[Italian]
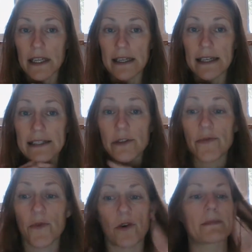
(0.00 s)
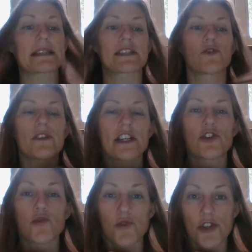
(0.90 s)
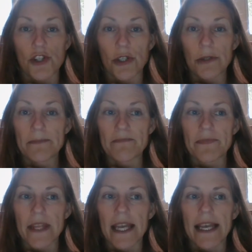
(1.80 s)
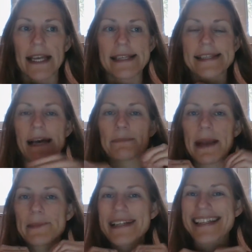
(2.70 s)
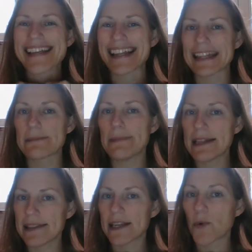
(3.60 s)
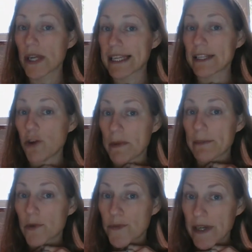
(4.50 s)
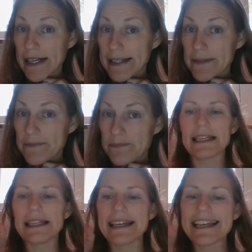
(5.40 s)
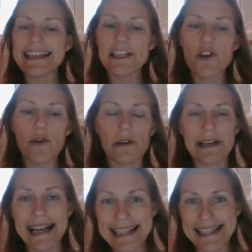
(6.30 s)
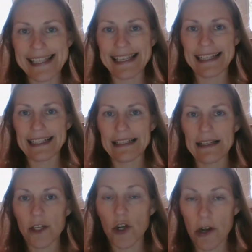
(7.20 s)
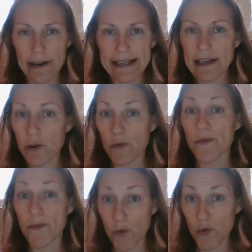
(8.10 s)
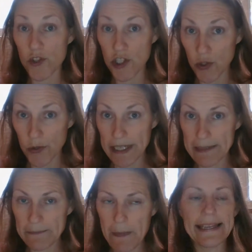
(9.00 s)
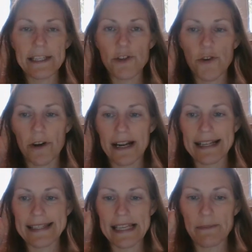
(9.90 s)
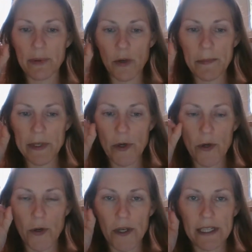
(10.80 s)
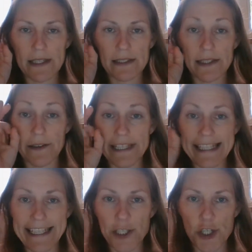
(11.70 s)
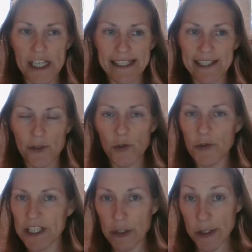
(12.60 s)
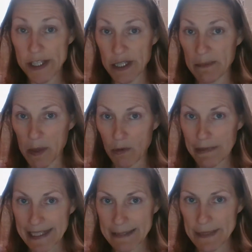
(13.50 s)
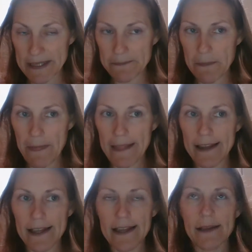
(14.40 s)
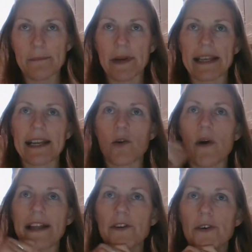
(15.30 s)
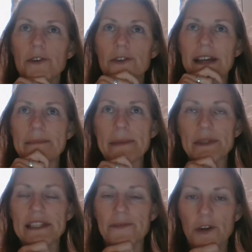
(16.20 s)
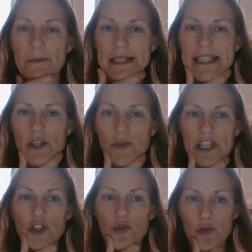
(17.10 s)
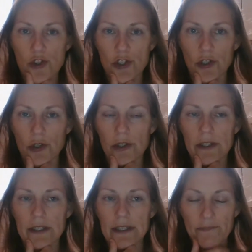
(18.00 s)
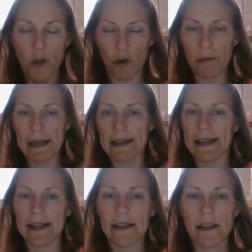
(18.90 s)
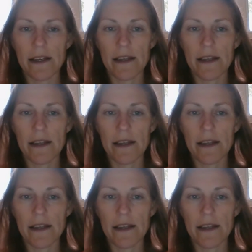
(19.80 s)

eh, l'informazione giusta, sappiamo esattamente quello che dobbiamo fare. L'ignoranza crea confusione. Ignoranza è proprio la radice di tutti i nostri problemi, perché quando non abbiamo l'informazione giusta, come